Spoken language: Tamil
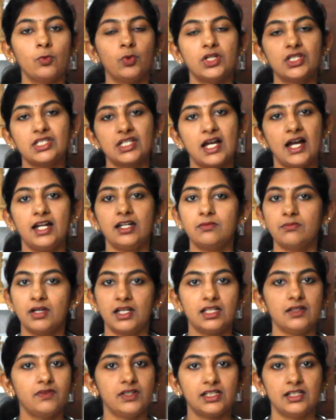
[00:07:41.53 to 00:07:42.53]
ஒரு சாட்
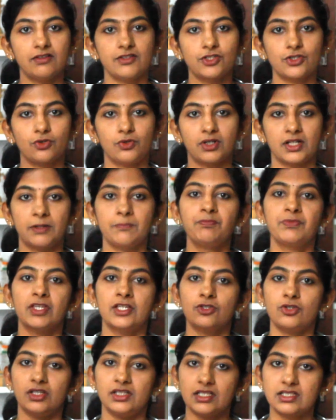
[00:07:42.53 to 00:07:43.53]
மாதிரி வீட்டில் வச்சுக்கோங்க
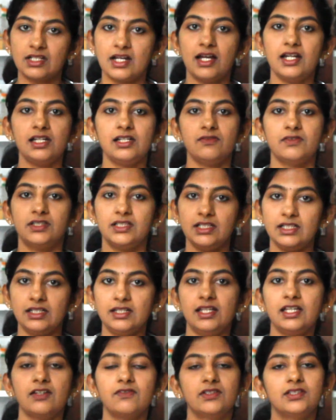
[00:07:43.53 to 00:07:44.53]
ஸோ அந்த சார்ட்டில் வந்து
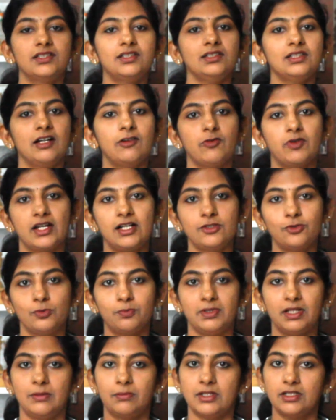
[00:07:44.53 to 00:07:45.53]
இன்றைக்கி வந்து அவன் விரல்
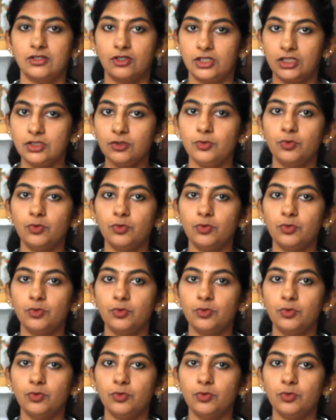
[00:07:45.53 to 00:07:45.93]
சூப்பில் அப்படின்னு சொல்லிட்டு